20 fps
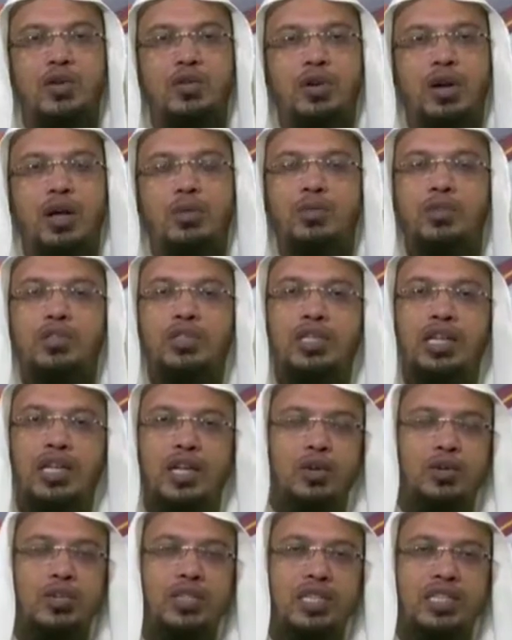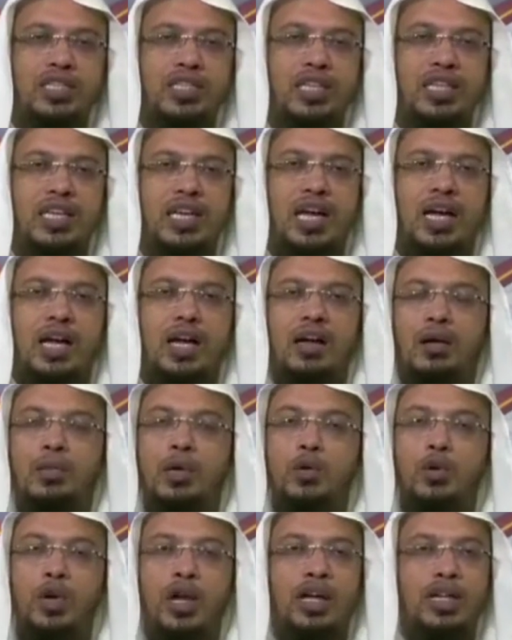কারণ লাভ হচ্ছে না এ অর্থে যে
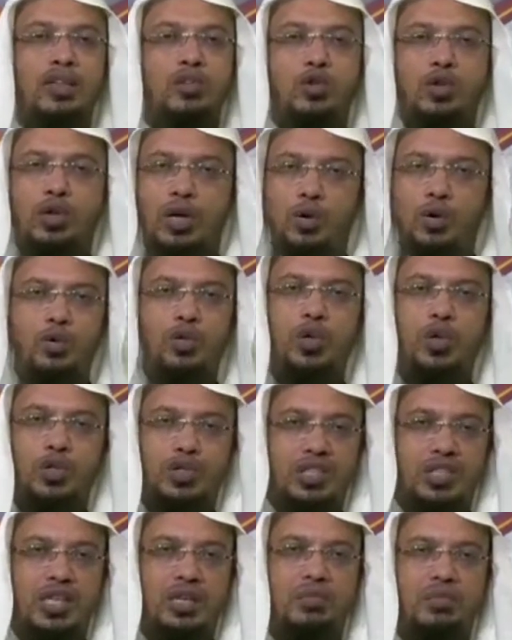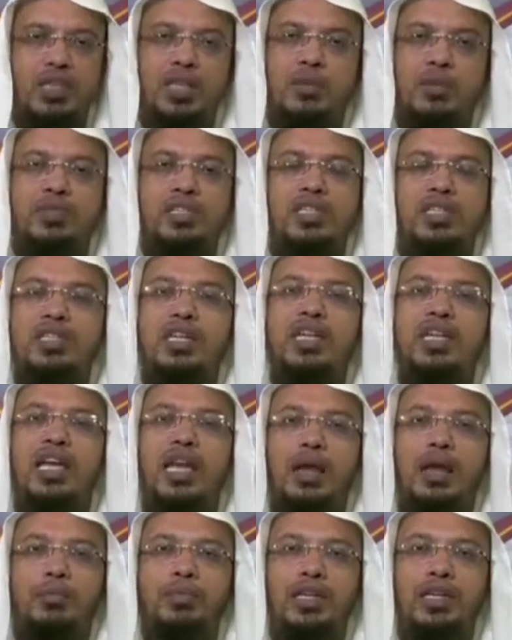আমার ওই রাখাত তো কাউন্ট হচ্ছে না বিধে আমি সেজদায় গিয়ে
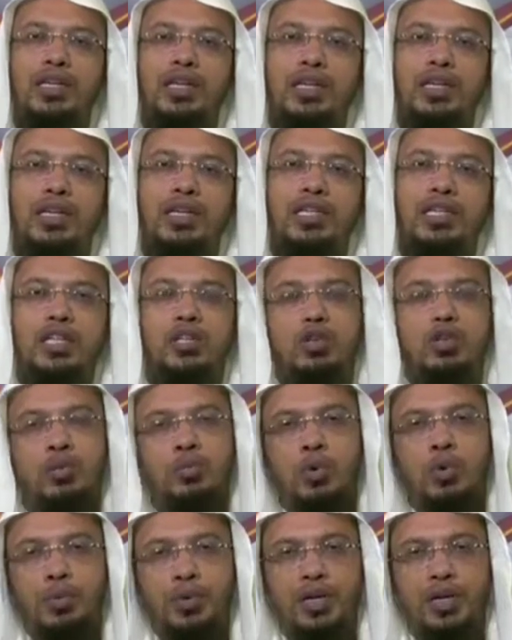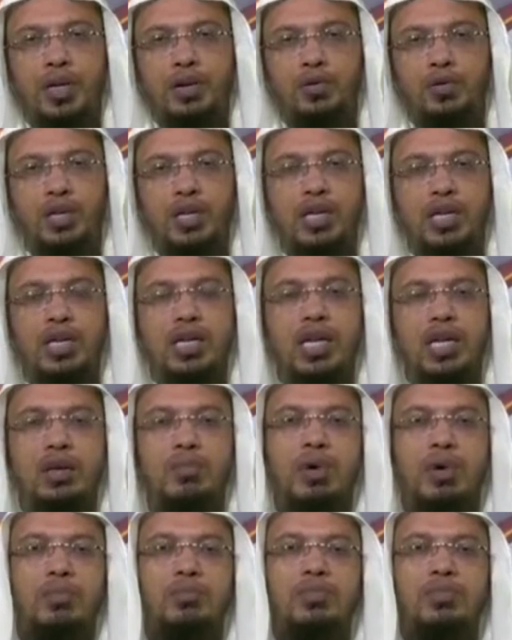লাভ কী সেজন্য আমি অপেক্ষা করি
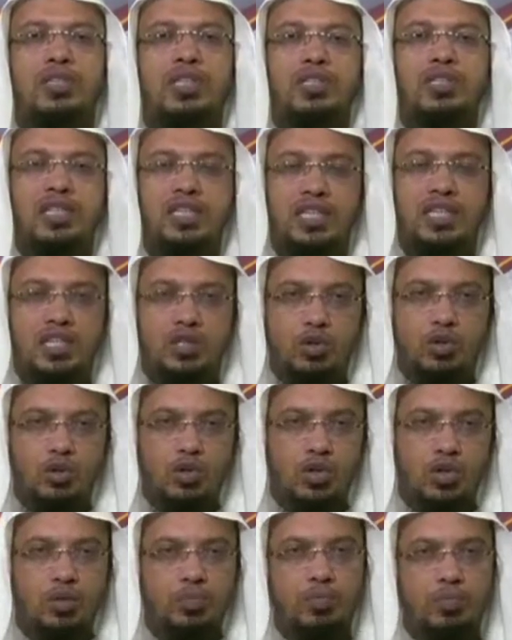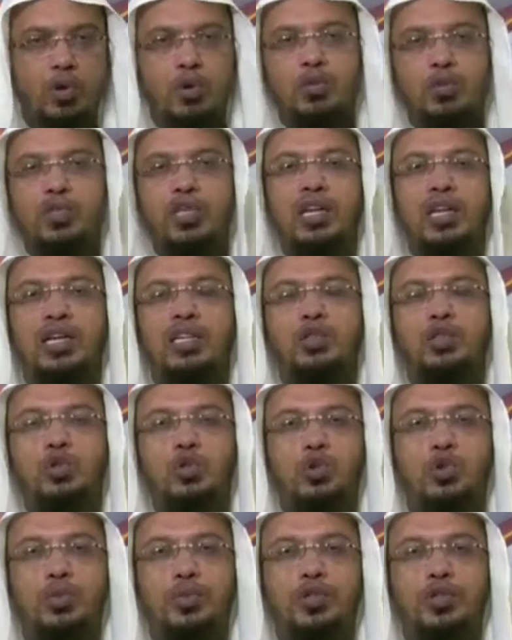ইমাম সেজদা শেষ করে যখন পরবর্তী রাখাত
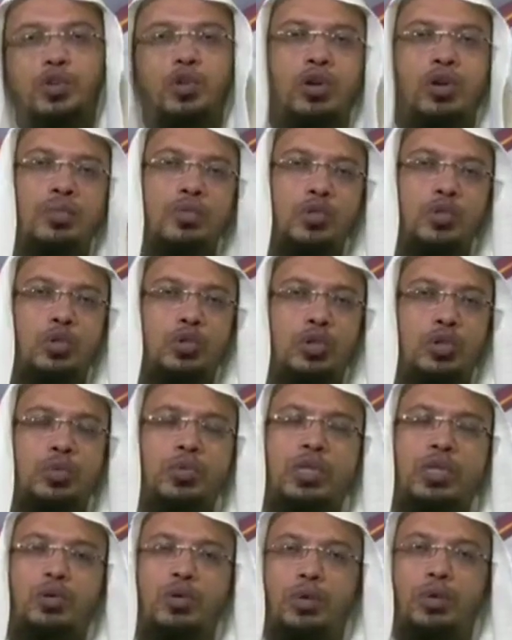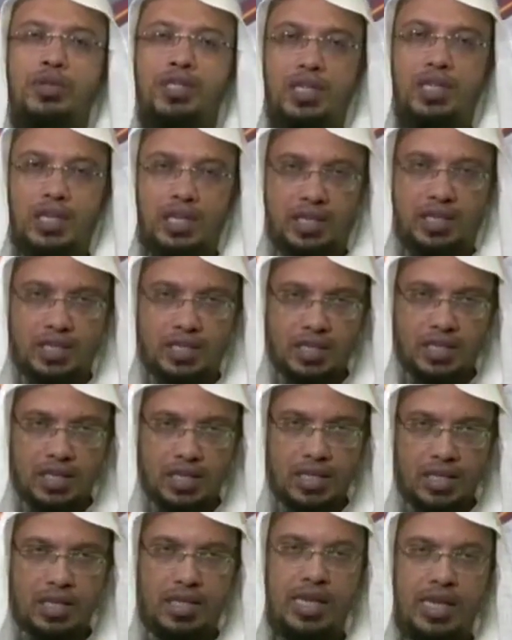শুরু করবেন তখন আমি যোগ দেবো তাহলে আমার সেই রাখাতটি
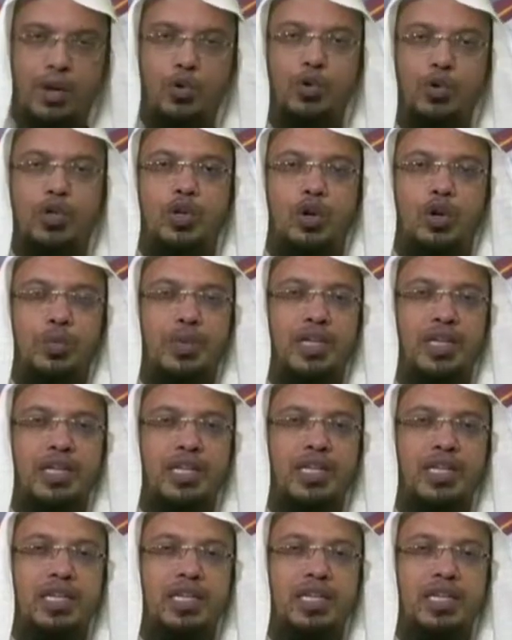কাউন্ট হবে